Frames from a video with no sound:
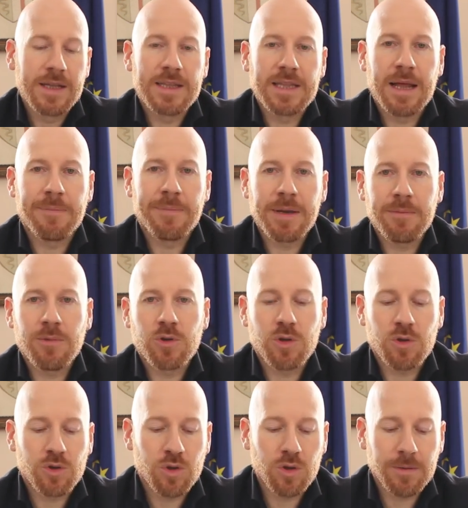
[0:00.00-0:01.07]
Dal 1 di
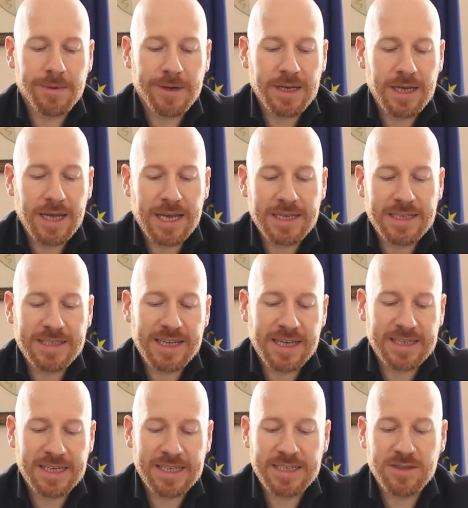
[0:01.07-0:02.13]
ottobre è
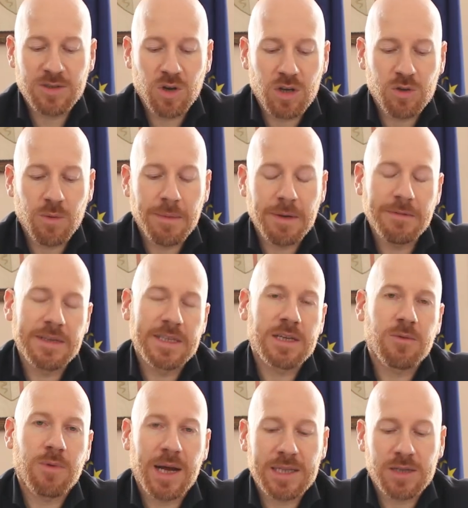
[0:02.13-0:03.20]
iniziata l'edizione
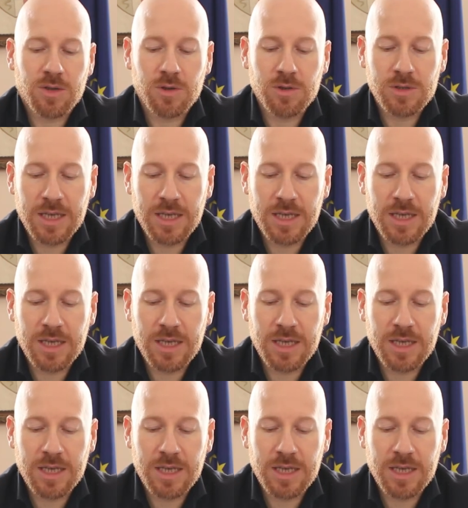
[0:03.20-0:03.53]
2024